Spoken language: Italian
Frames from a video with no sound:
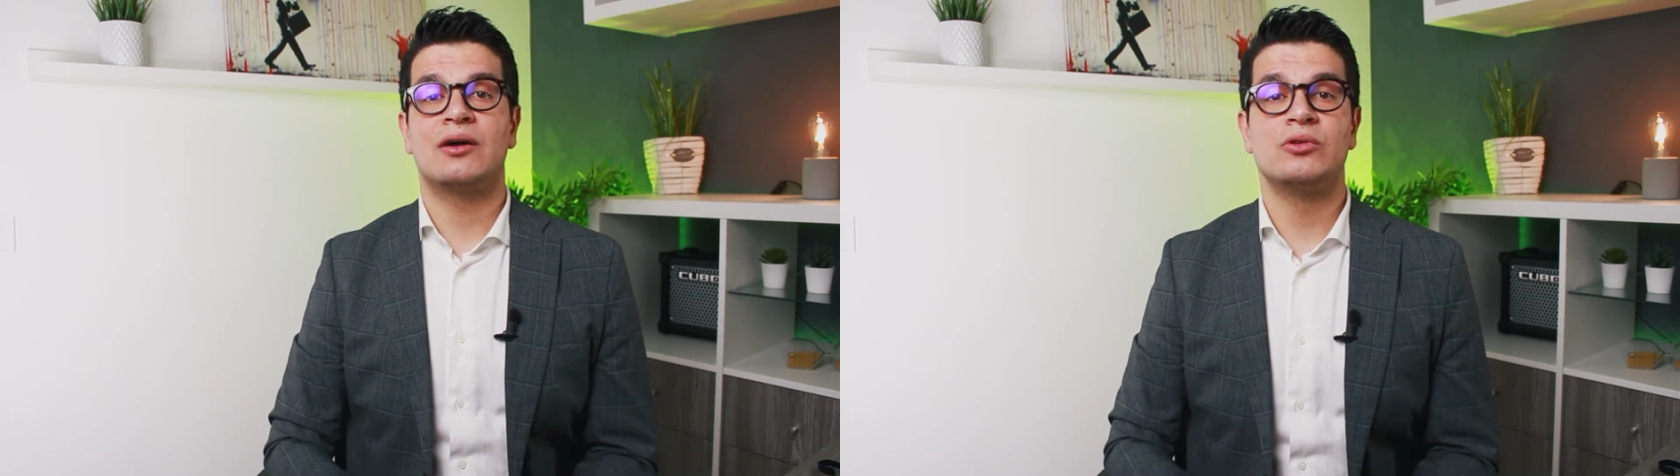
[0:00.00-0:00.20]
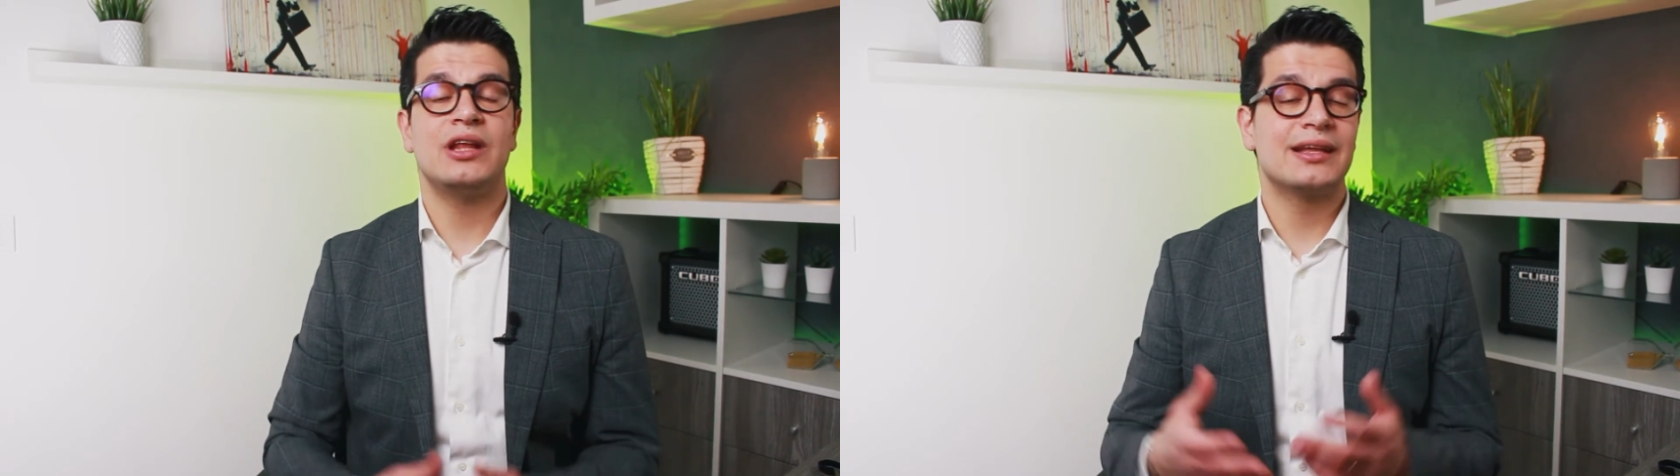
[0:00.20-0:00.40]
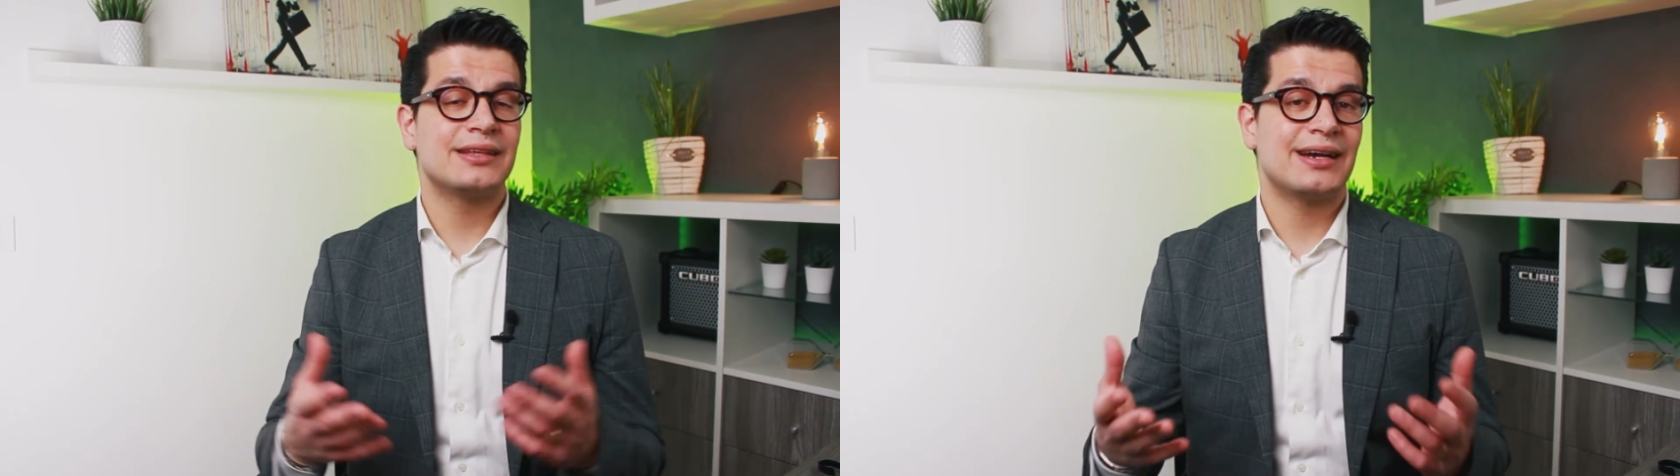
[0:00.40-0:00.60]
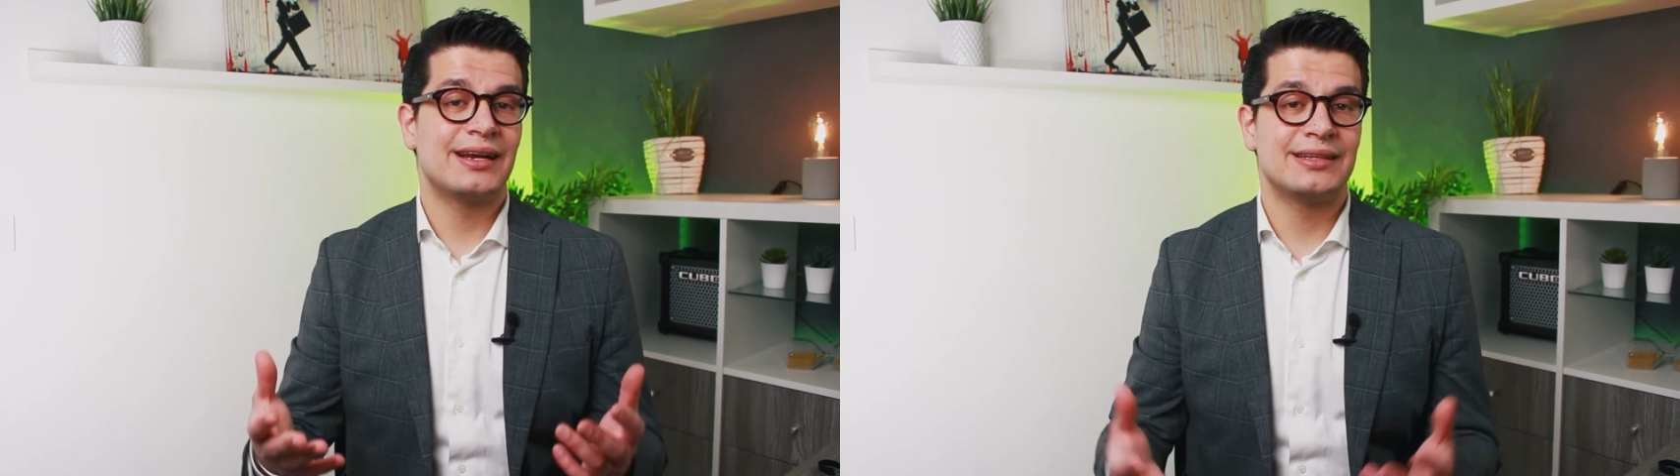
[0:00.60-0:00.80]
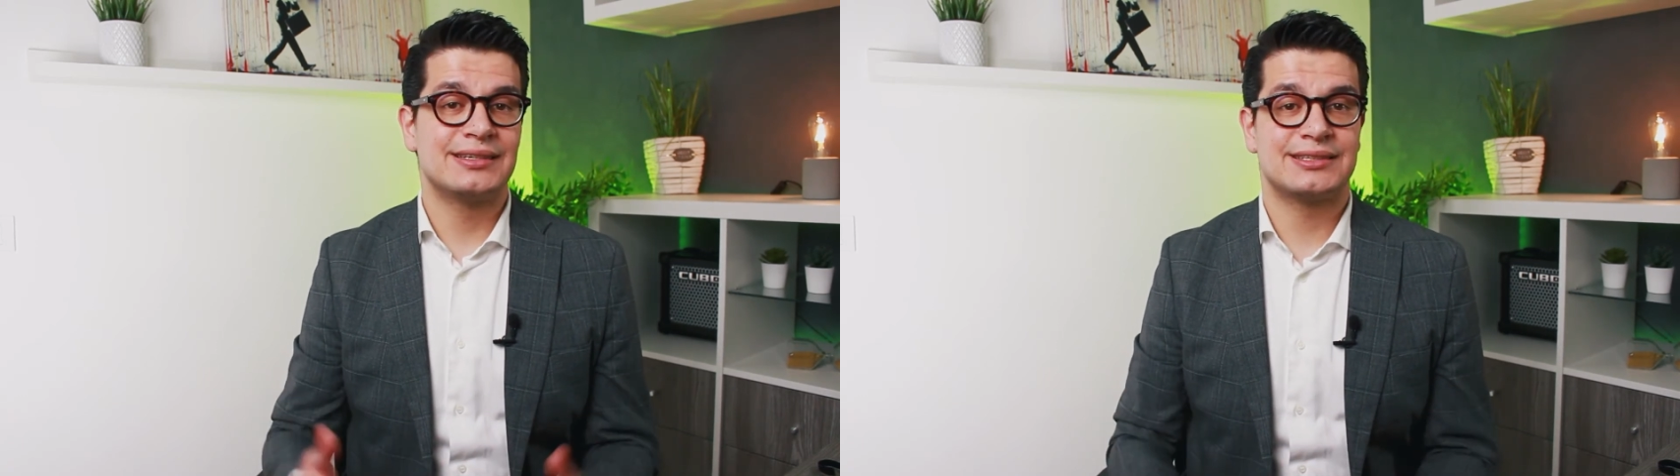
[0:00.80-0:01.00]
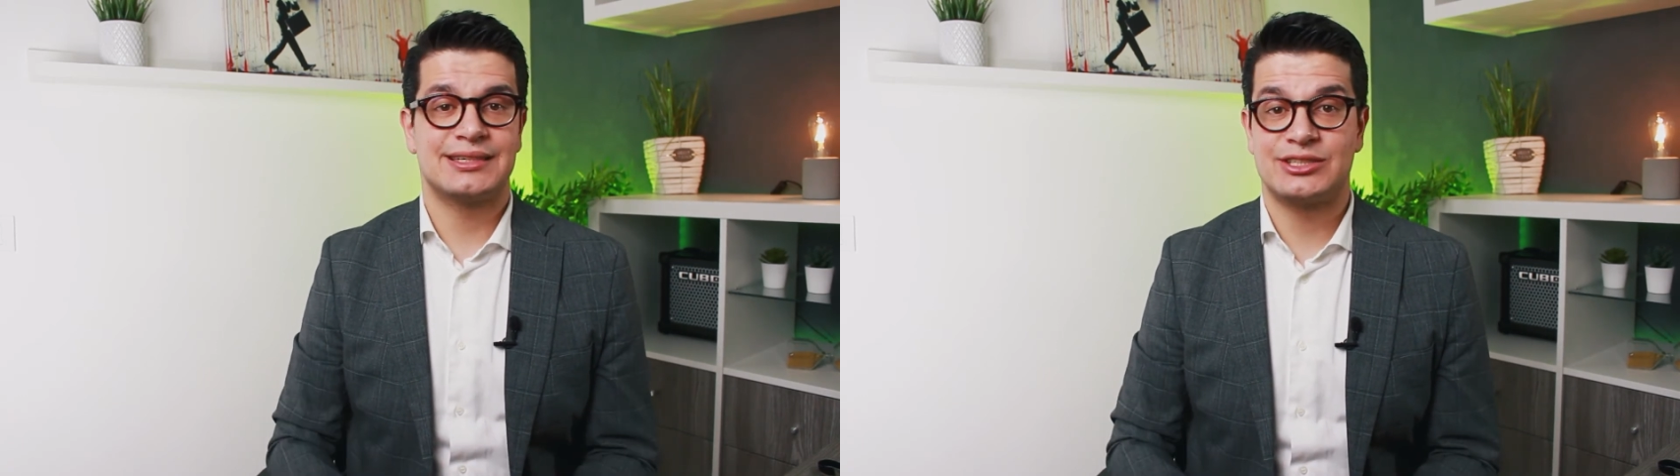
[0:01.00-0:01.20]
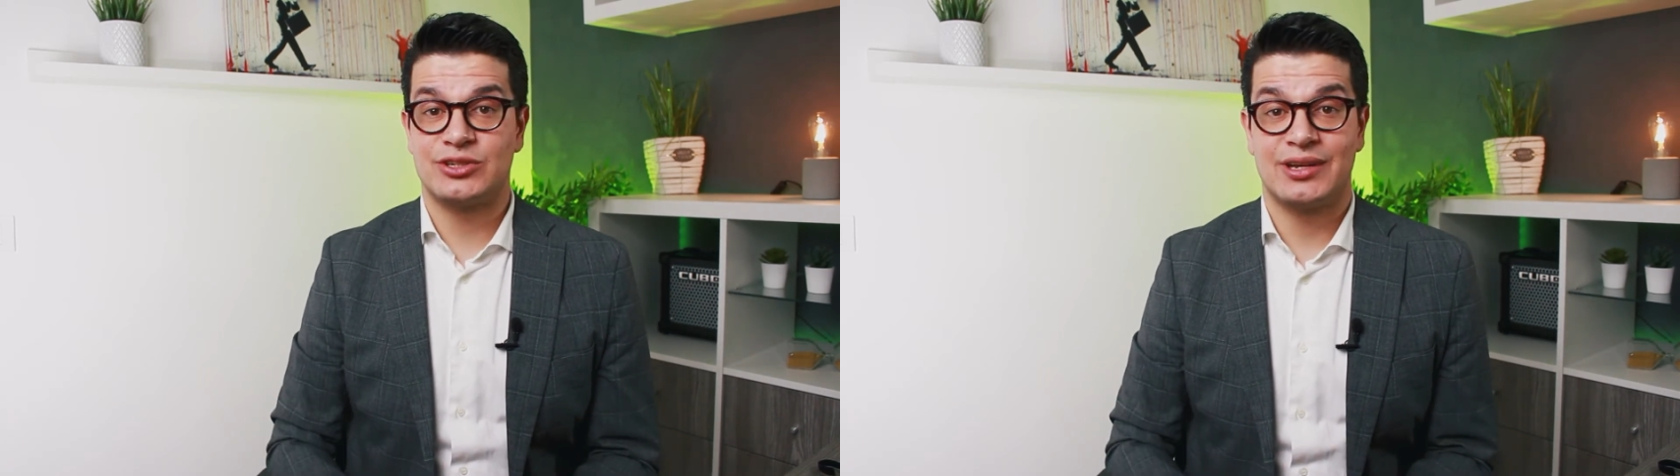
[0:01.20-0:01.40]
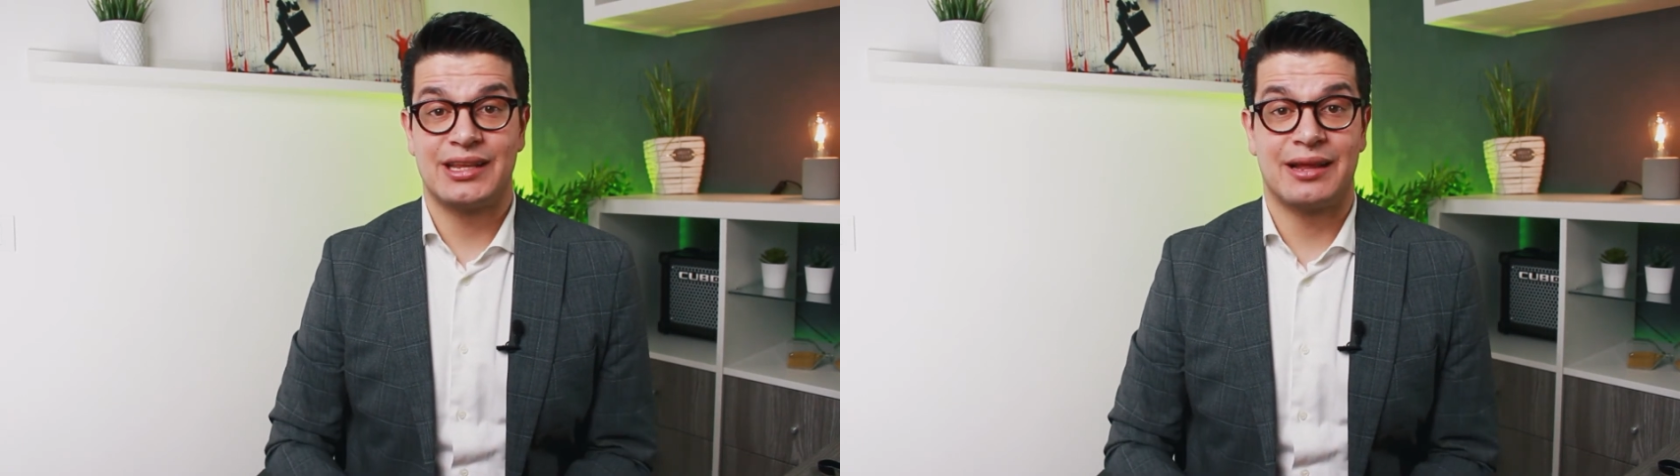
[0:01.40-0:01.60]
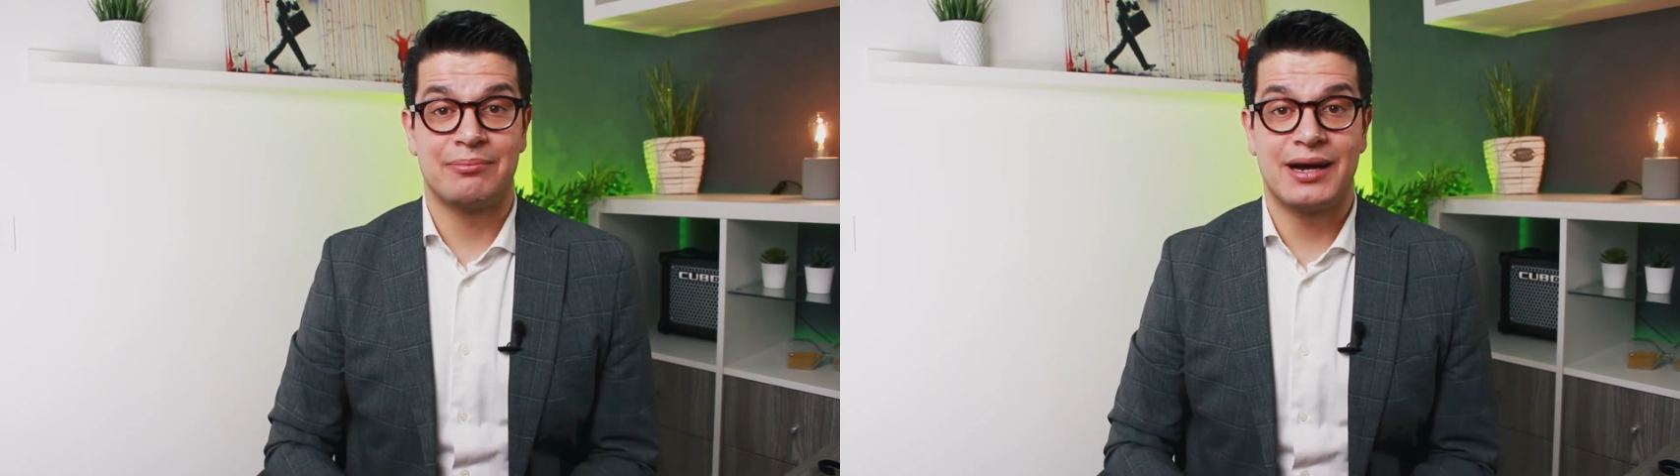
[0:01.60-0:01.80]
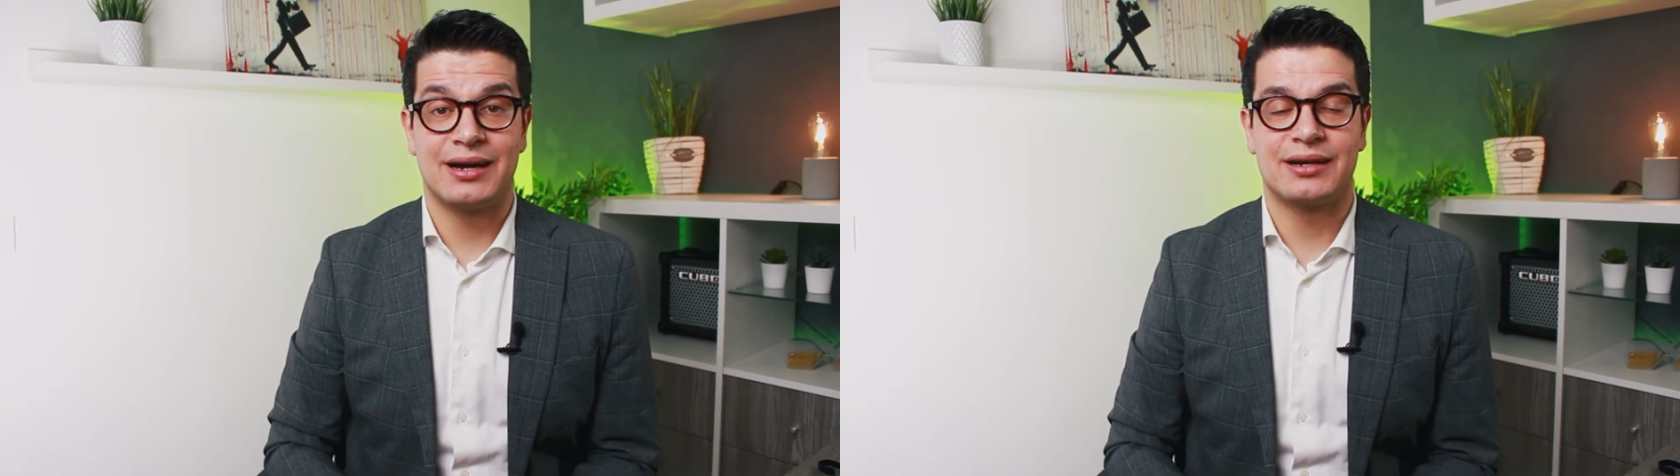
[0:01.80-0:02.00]
unilaterale discrezione della
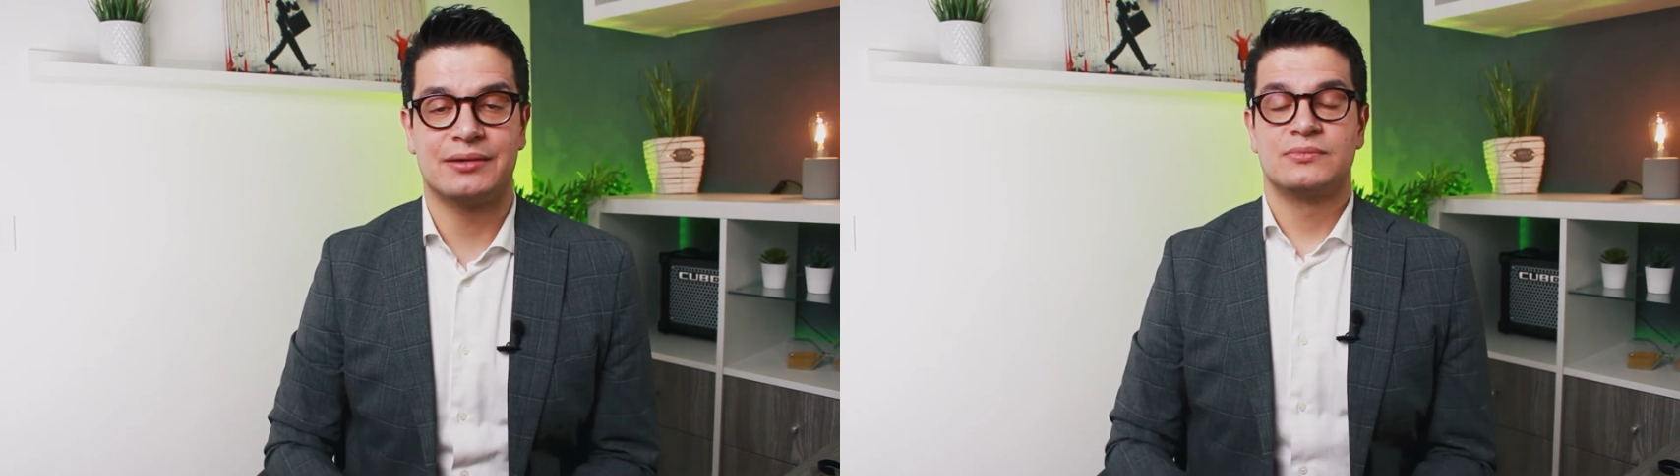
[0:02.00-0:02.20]
banca.